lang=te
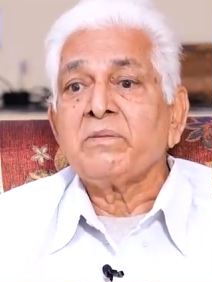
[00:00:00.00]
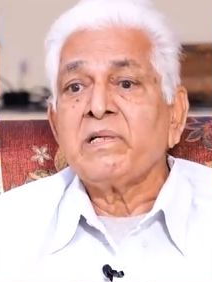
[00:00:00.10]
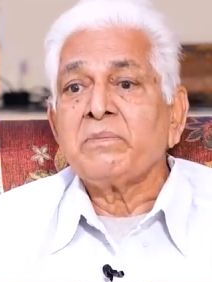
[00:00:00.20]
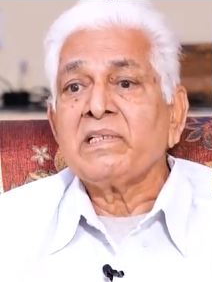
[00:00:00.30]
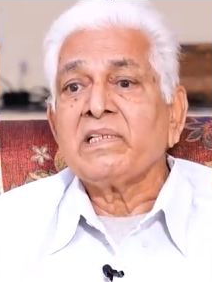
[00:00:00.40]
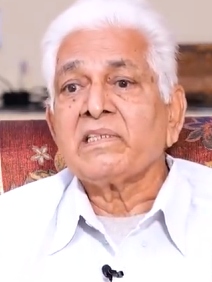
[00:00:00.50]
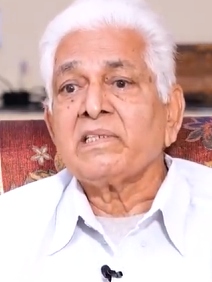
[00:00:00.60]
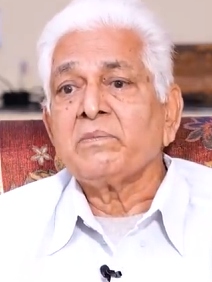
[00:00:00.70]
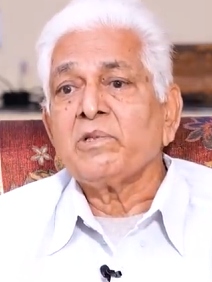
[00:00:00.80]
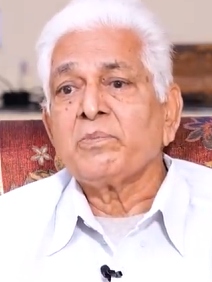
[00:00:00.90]
సినిమా పడితే ఆ
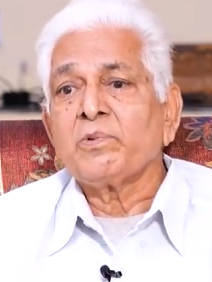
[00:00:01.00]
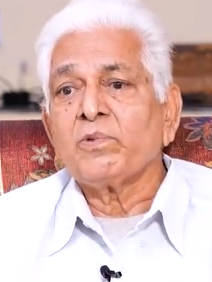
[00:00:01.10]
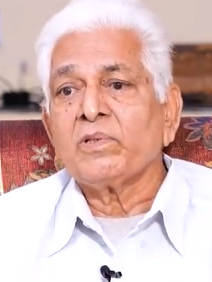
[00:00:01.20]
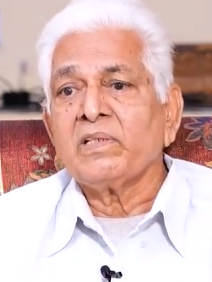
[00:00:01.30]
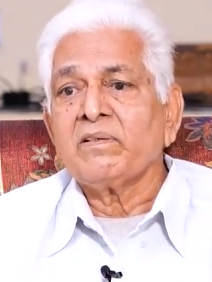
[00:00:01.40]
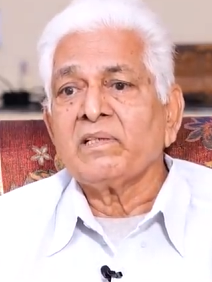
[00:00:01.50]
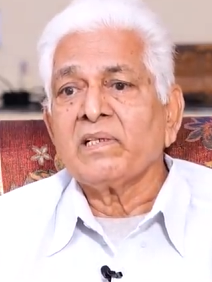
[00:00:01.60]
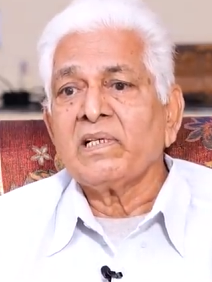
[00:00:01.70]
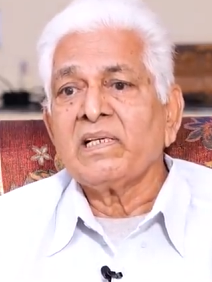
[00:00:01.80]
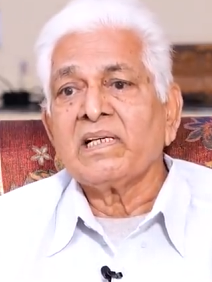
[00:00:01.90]
సినిమా ఒప్పుకుంటున్నావంట